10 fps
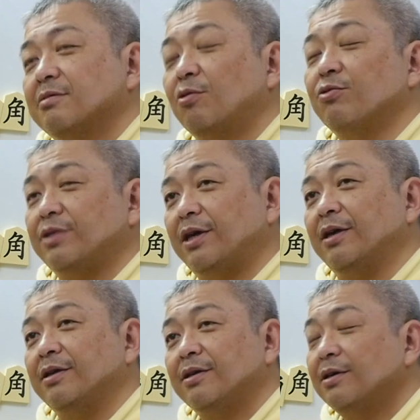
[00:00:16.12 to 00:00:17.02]
本
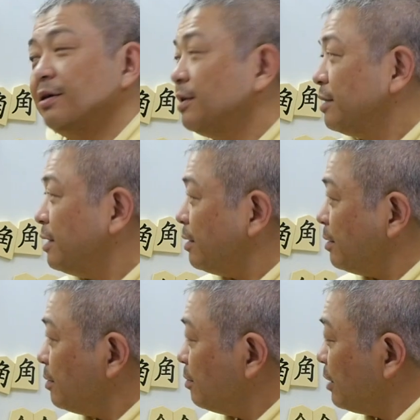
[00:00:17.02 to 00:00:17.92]
で、
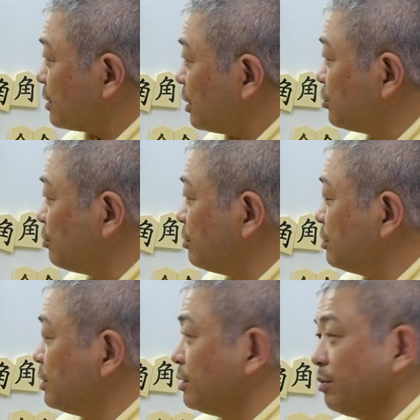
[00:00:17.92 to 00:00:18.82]
で、まあ最初、
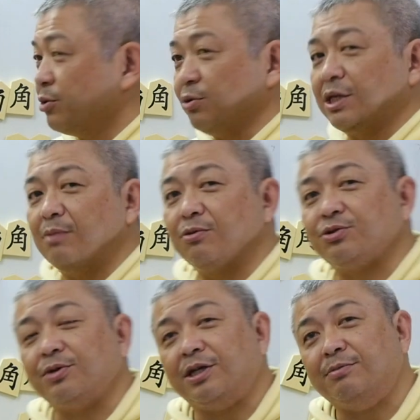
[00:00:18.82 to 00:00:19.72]
今日3問
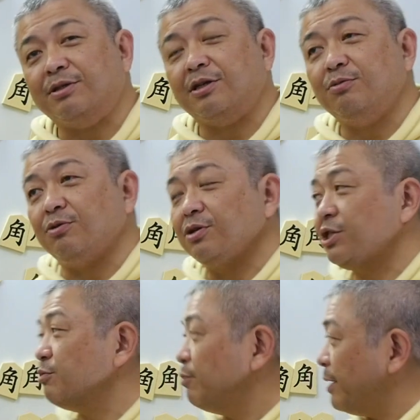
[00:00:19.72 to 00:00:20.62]
紹介しますけども、
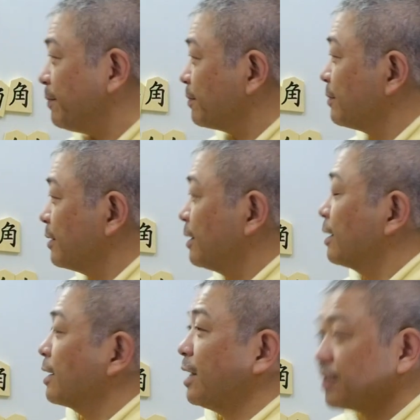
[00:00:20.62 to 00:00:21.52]
1問目、
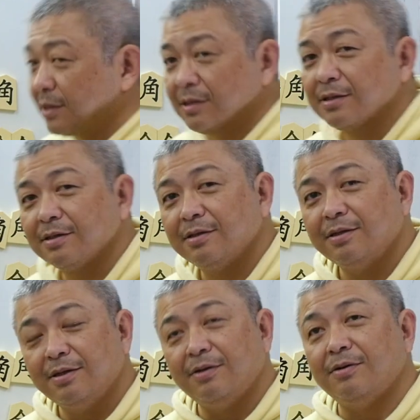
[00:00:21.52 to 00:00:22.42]
簡単です。
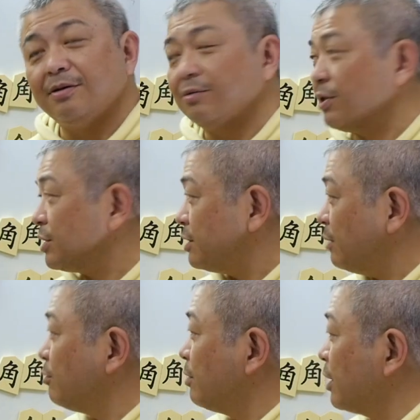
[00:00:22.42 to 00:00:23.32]
私
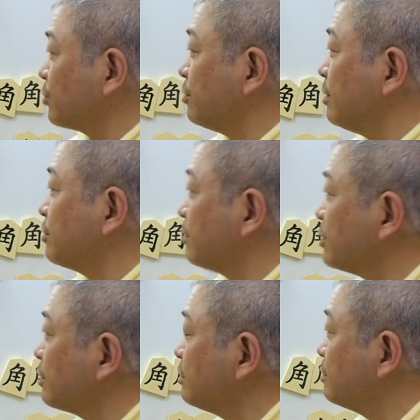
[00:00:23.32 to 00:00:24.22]
でもあっという間に解き
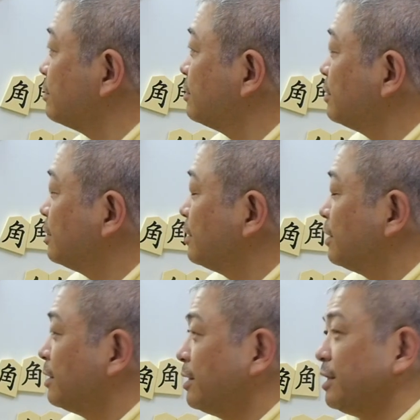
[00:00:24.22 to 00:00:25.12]
ましたと。
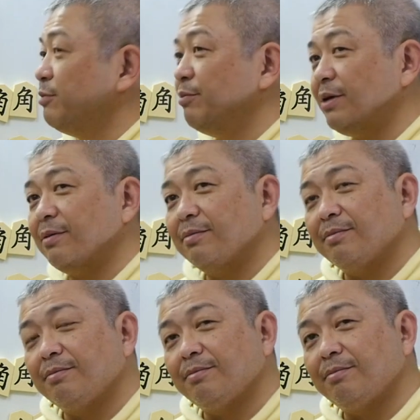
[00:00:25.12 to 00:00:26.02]
で、2問目、
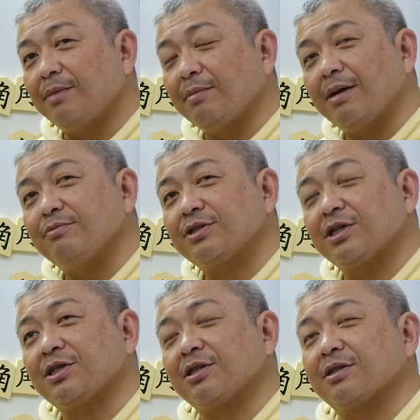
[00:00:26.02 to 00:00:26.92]
まあまあ難
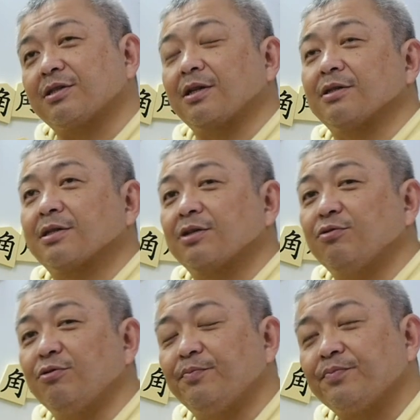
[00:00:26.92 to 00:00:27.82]
しかったんですけ
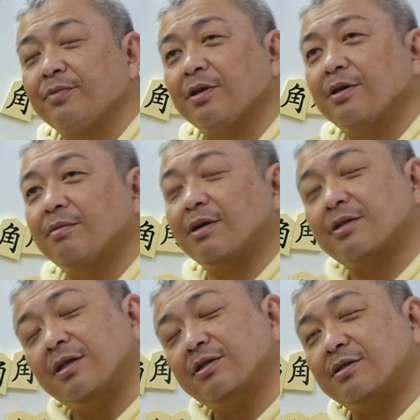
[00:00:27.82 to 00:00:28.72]
ども、まあ
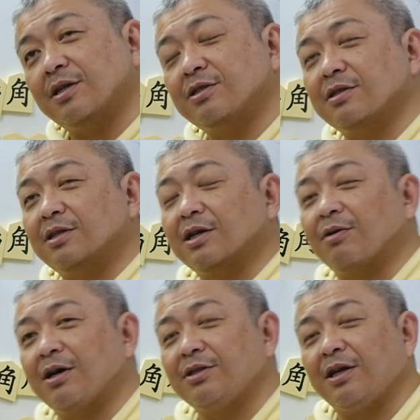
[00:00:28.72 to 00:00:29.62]
定数、定数なんてか
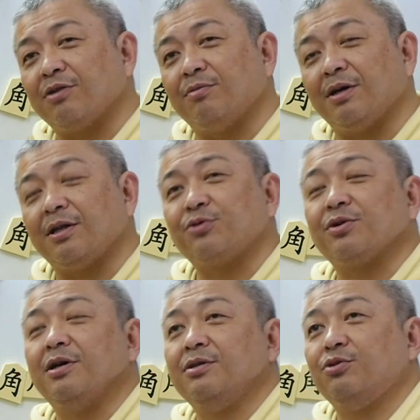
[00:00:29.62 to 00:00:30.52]
わかんないけど、まあなん
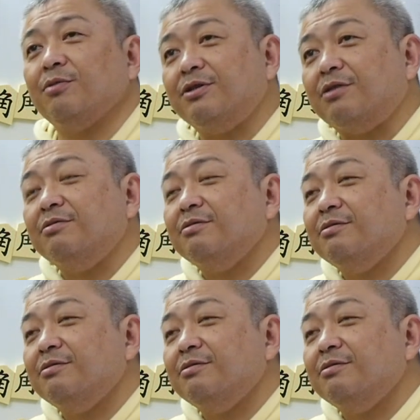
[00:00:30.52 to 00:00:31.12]
とか解けましたと。